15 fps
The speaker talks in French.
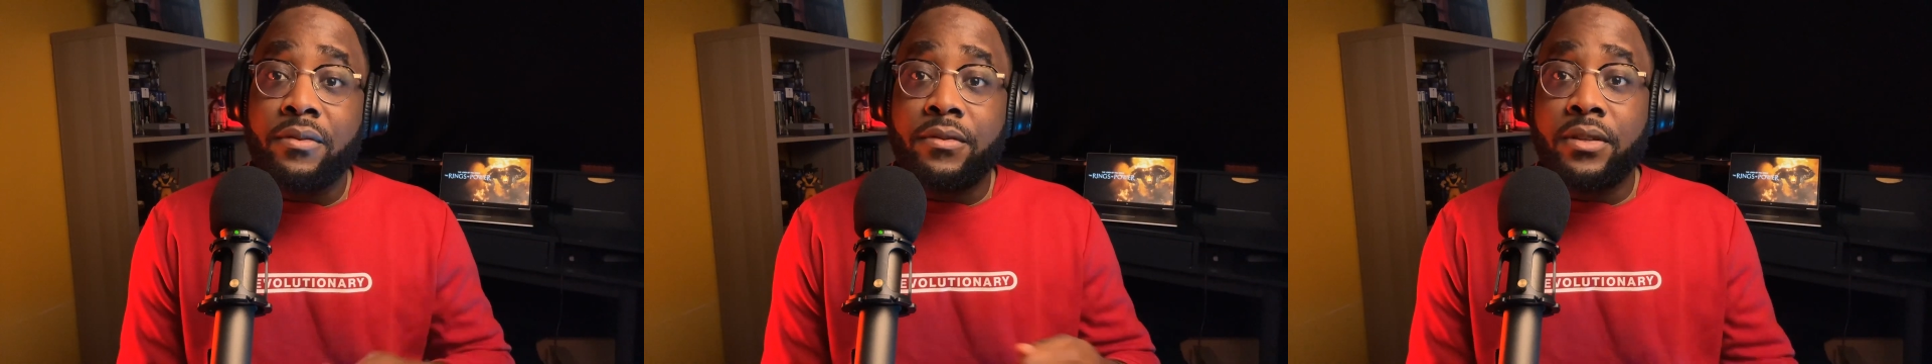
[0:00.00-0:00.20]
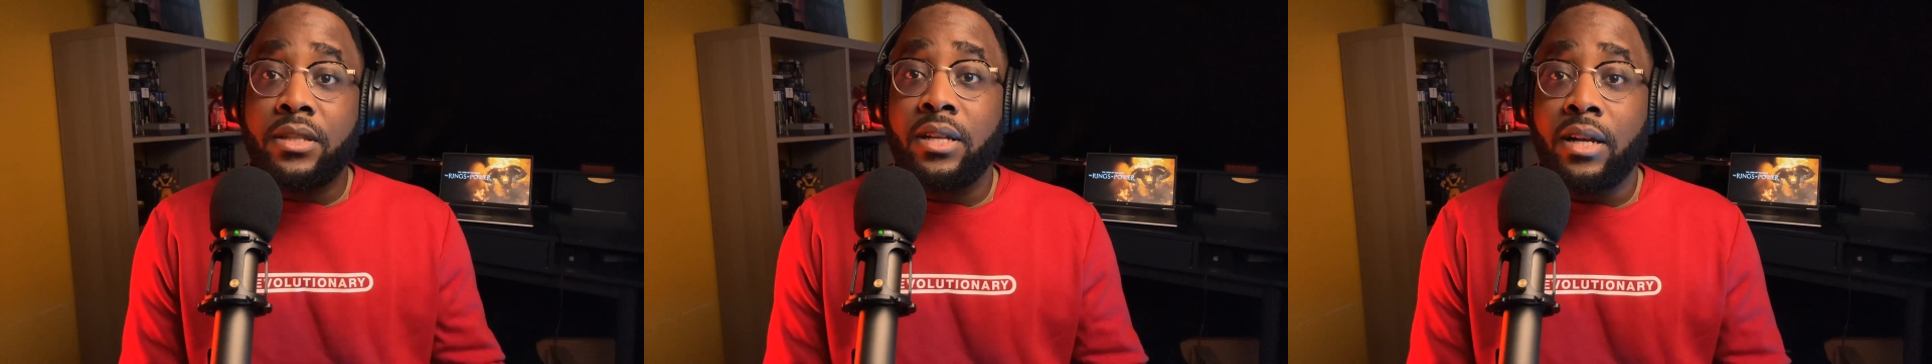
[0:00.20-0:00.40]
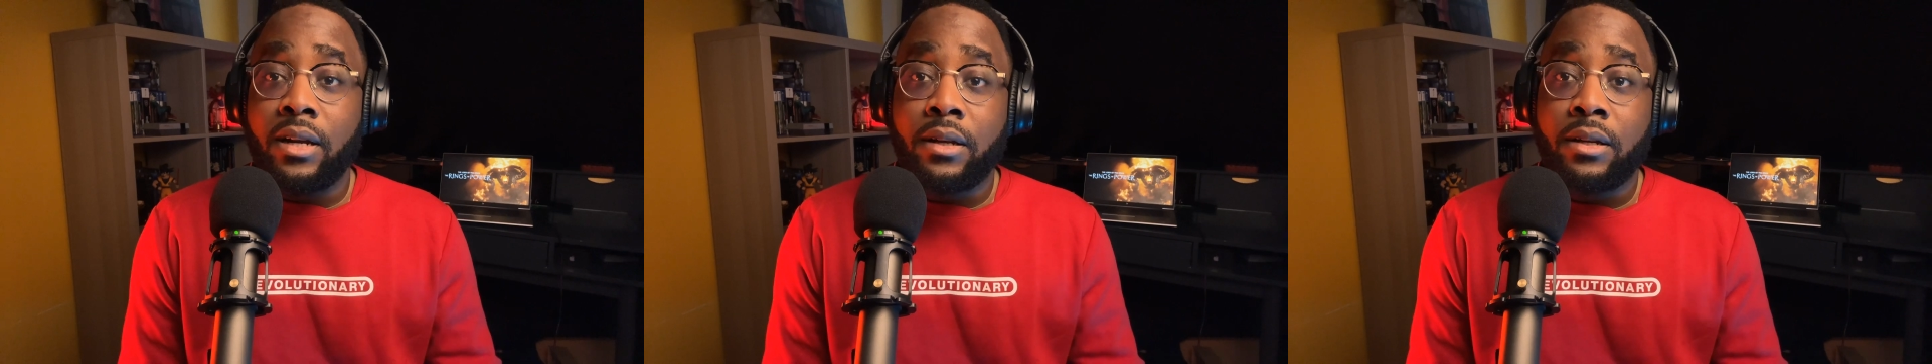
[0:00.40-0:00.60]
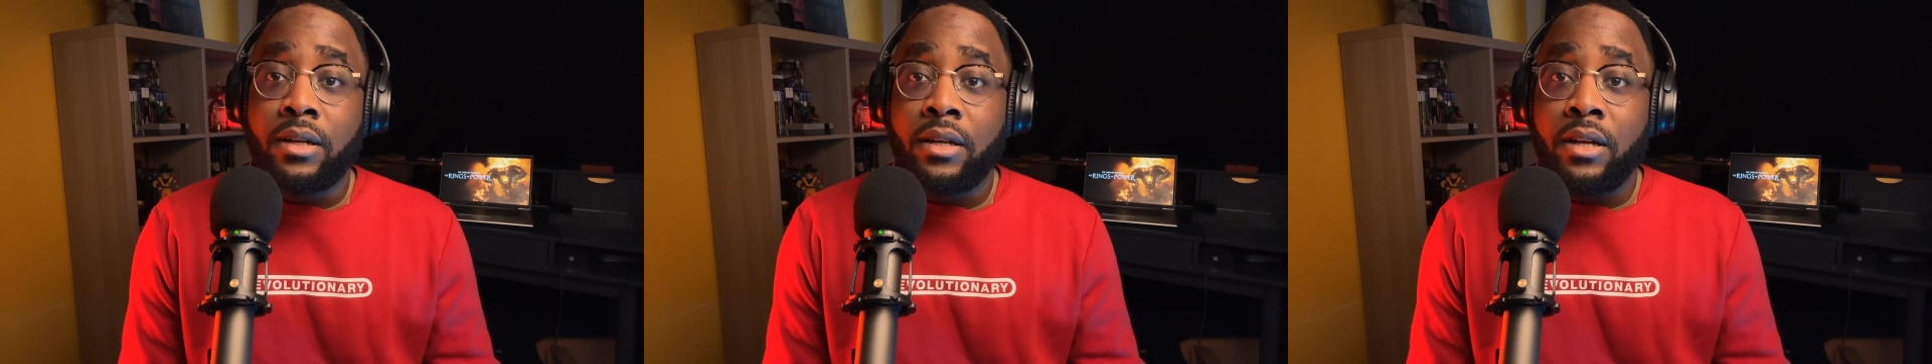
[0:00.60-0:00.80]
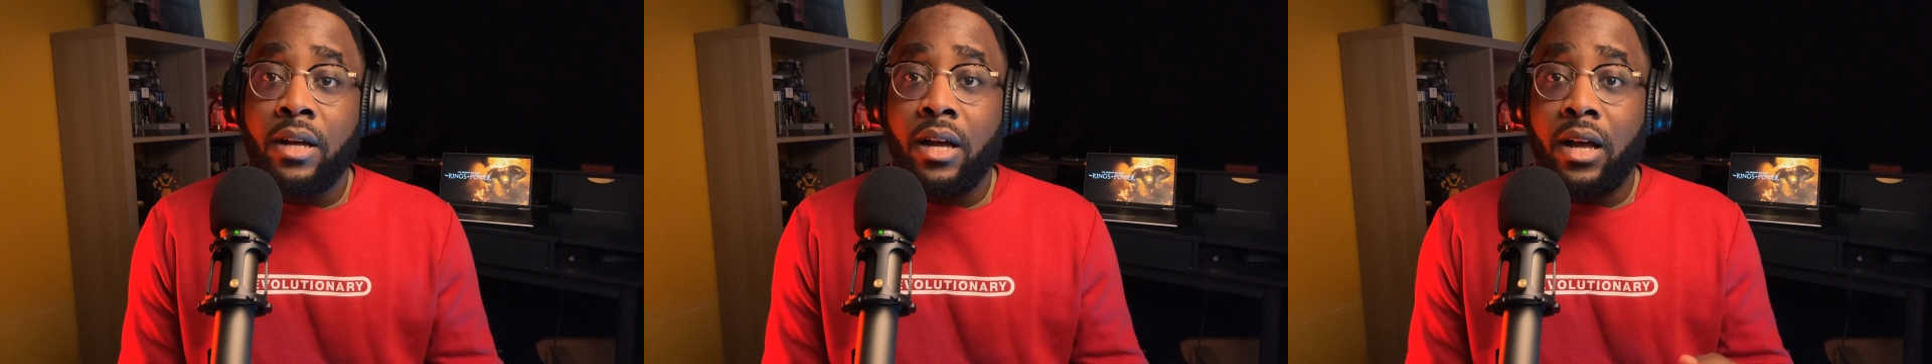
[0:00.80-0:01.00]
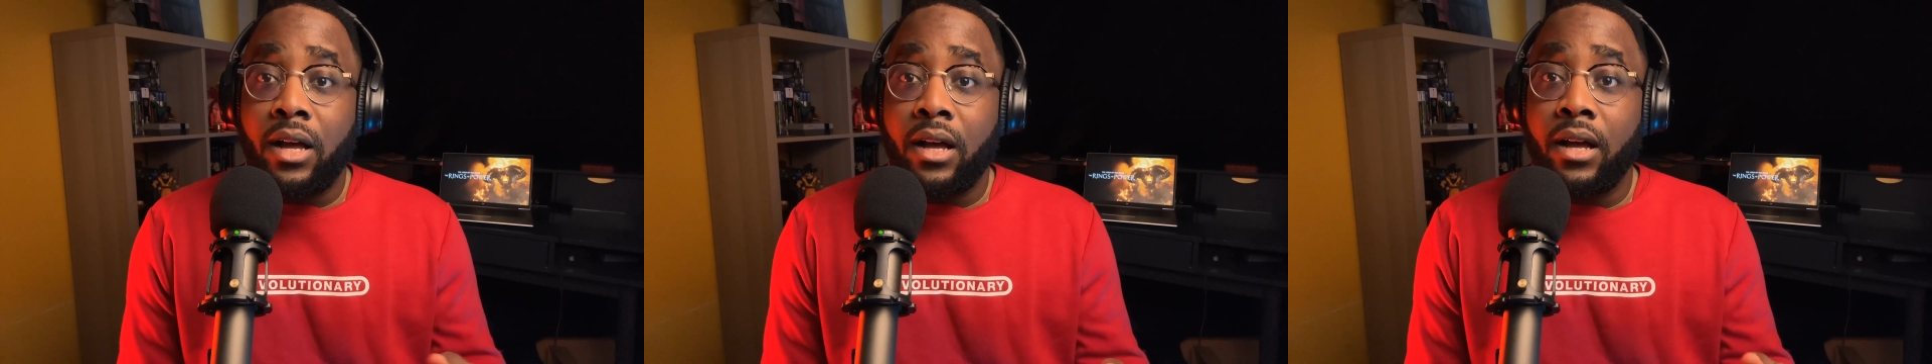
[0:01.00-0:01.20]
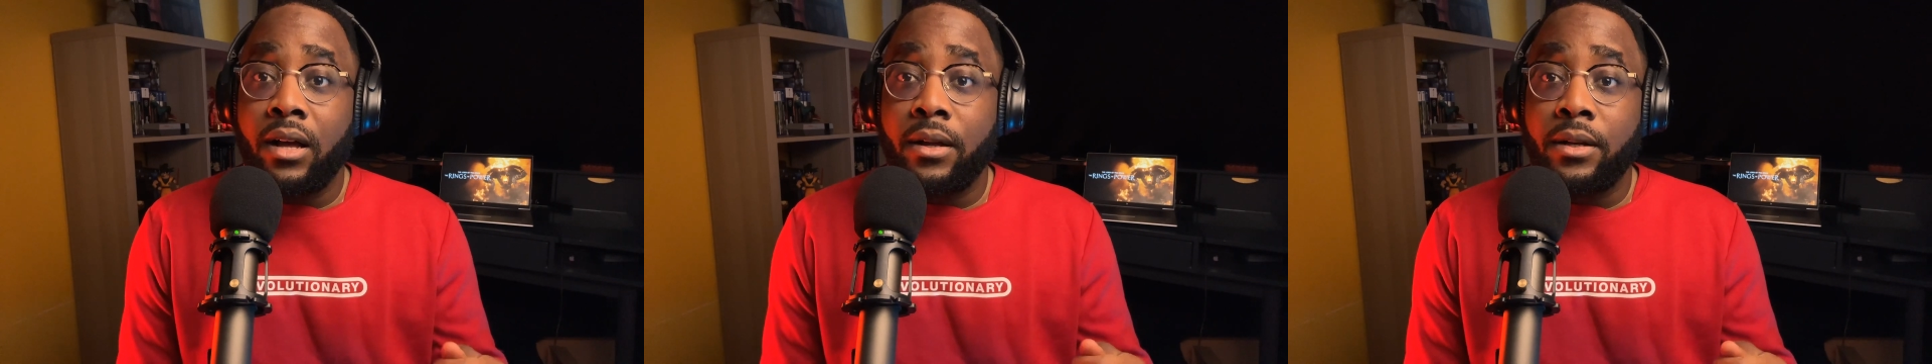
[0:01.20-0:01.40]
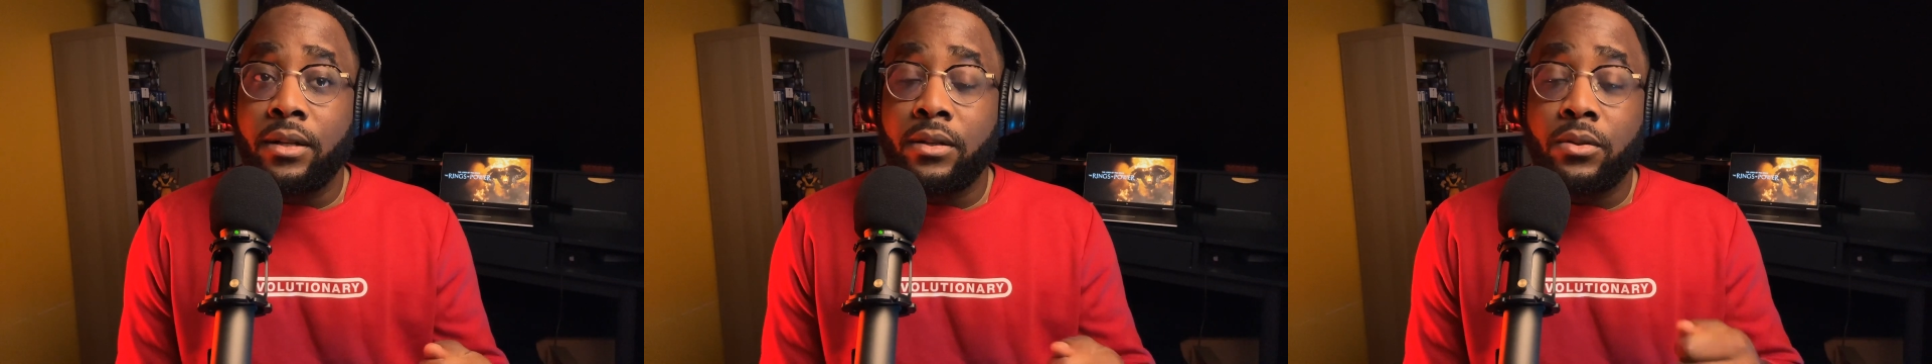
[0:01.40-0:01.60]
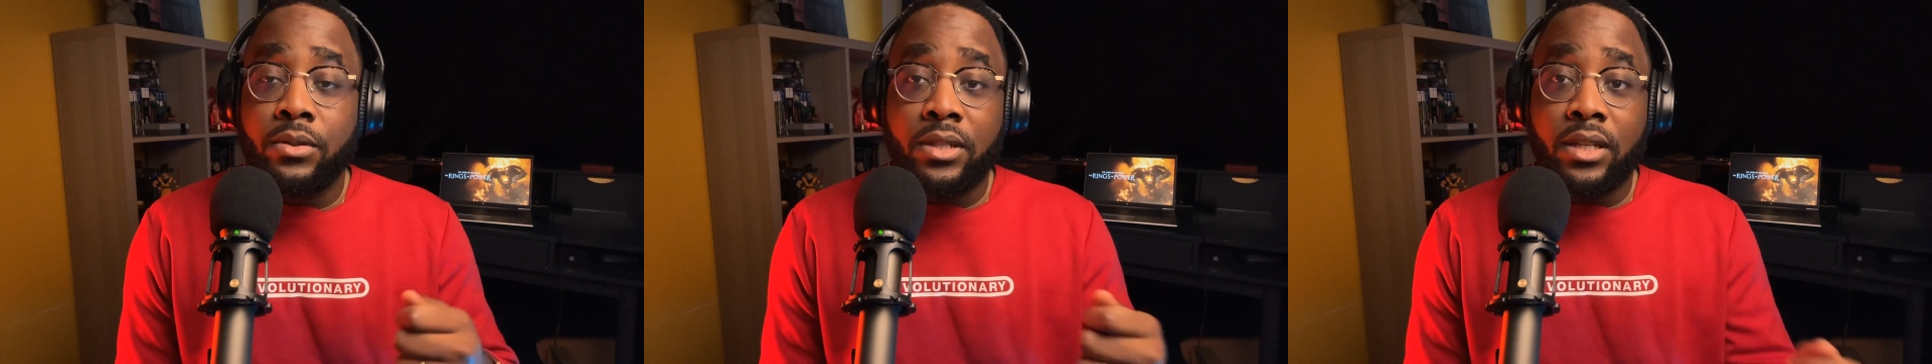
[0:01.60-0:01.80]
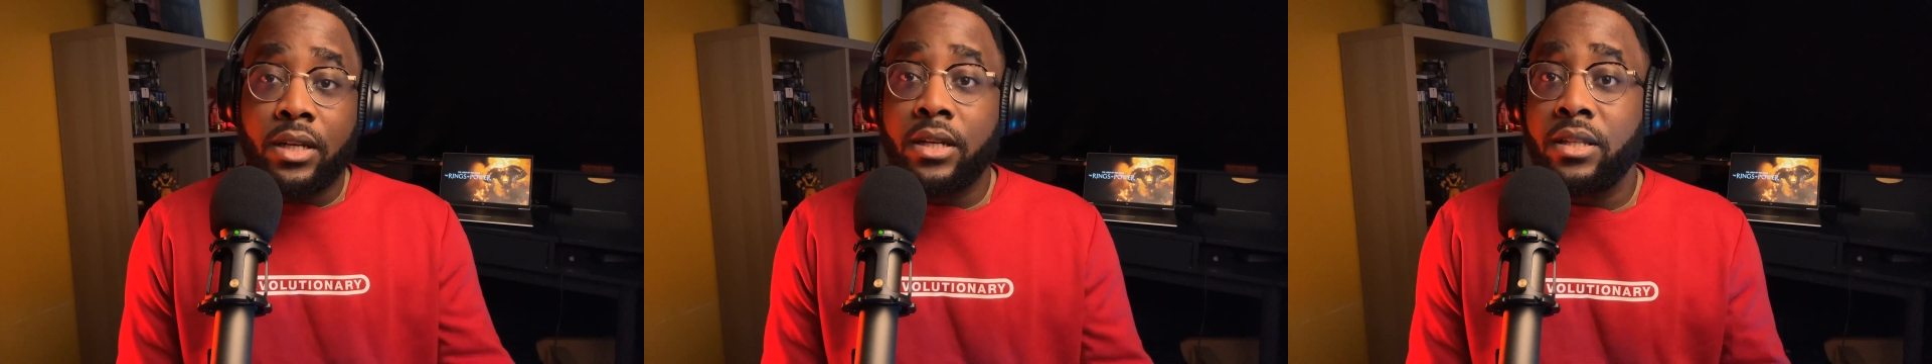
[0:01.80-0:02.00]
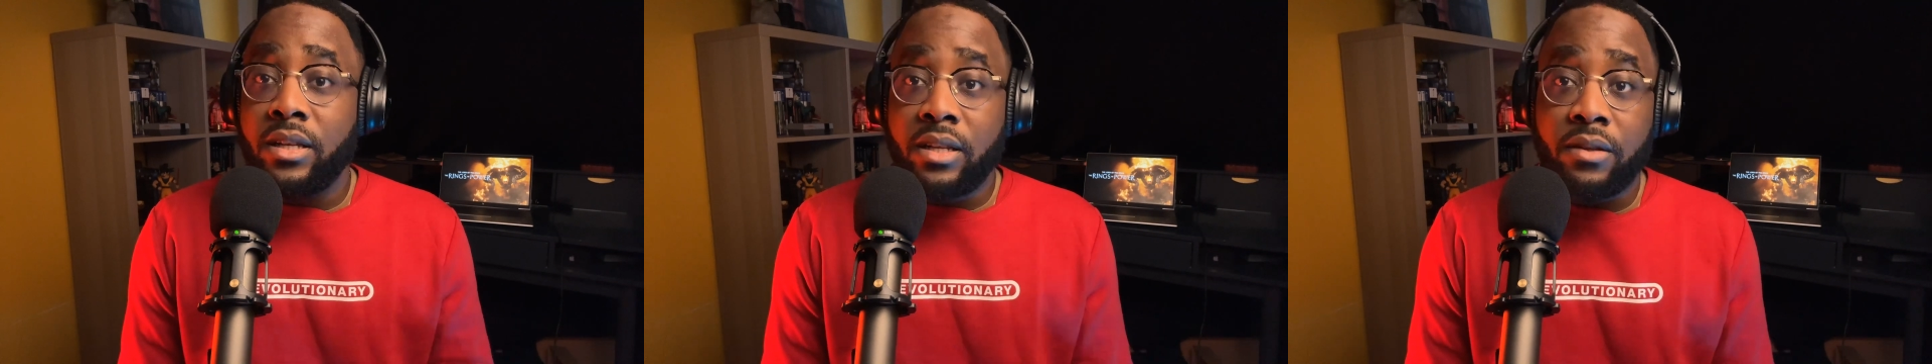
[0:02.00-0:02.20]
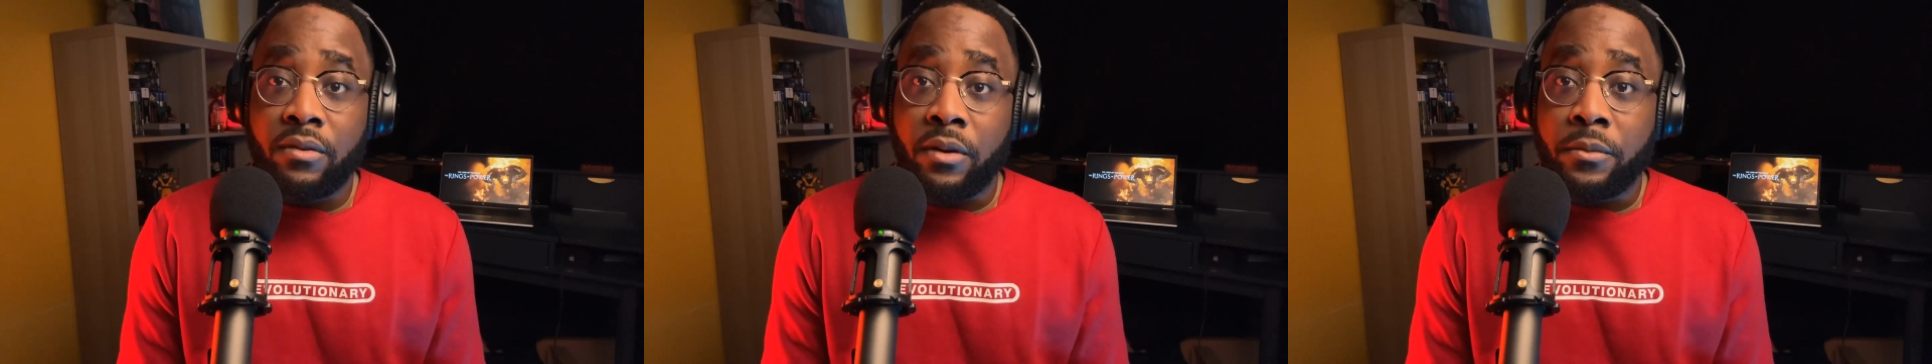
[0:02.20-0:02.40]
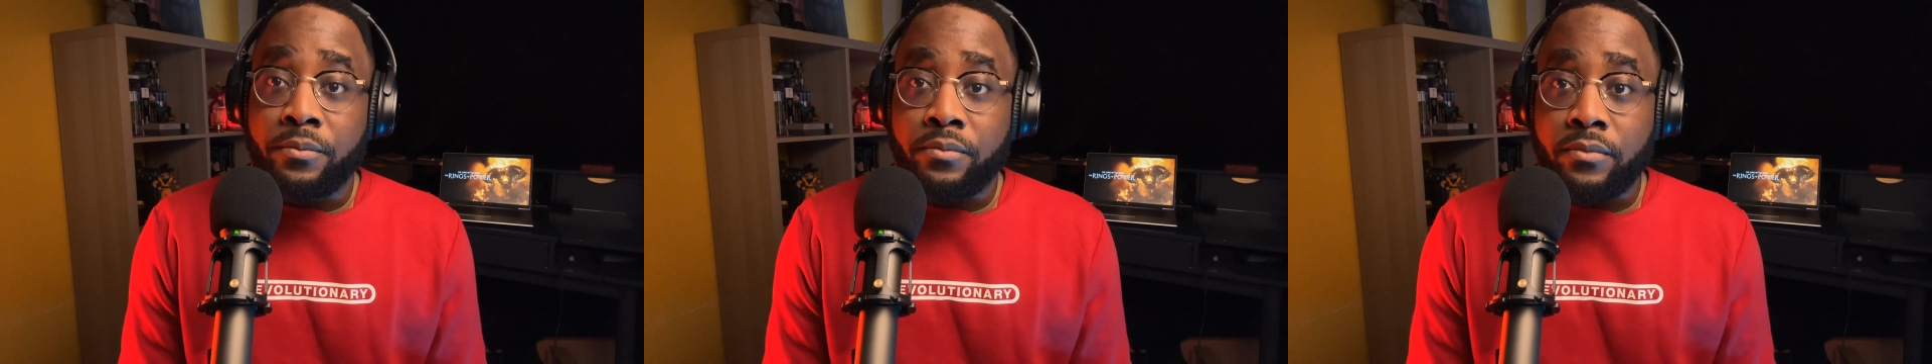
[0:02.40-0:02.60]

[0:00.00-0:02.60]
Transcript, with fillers: fidèle aux écrits des livres.